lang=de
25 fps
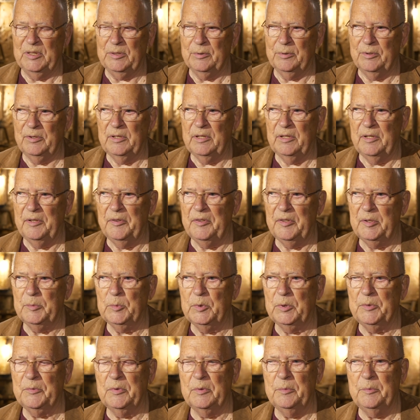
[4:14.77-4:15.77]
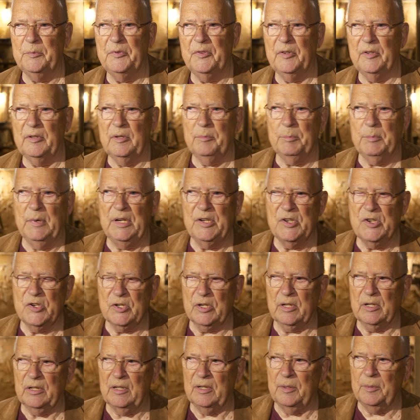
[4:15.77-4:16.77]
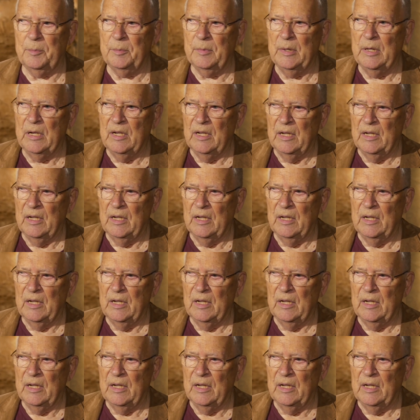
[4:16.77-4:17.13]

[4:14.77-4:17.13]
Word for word: durch den 57 Menschen kam,